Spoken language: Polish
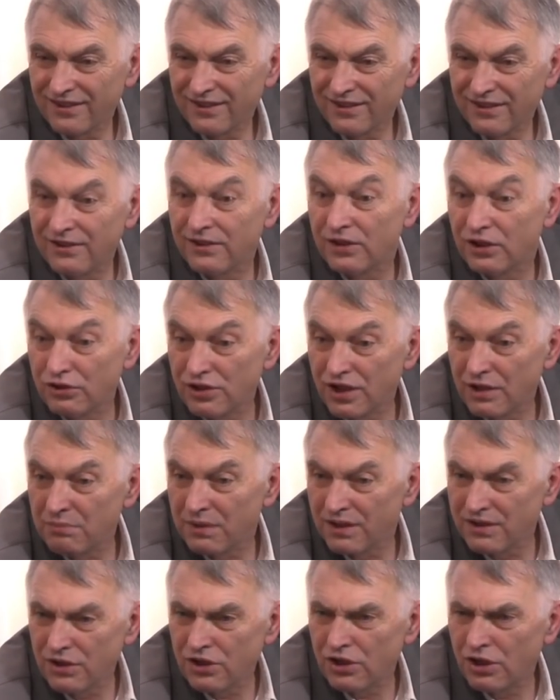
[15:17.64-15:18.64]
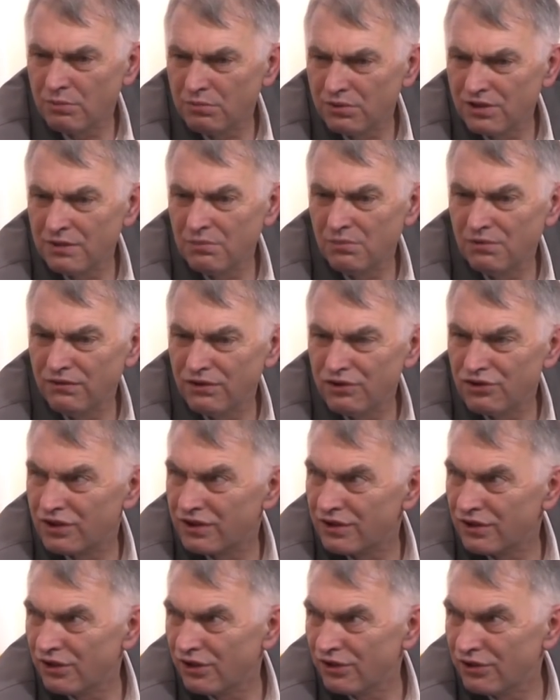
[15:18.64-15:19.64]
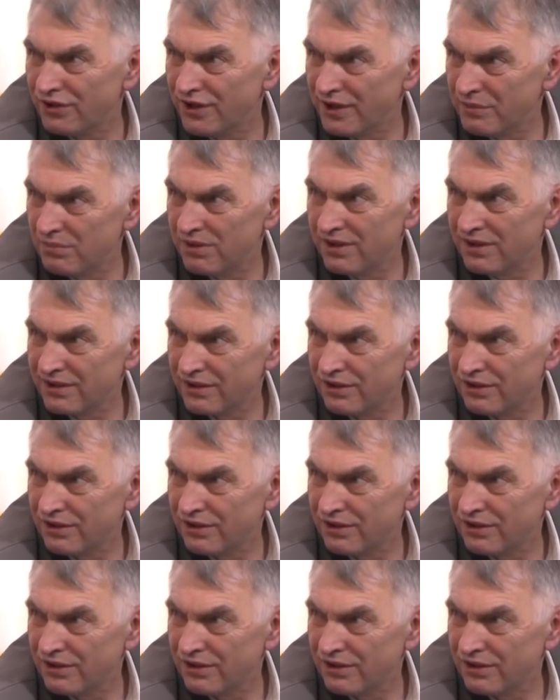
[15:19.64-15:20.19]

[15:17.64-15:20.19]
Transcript: Tylko niech pan nikomu nie mówi, że to ode mnie.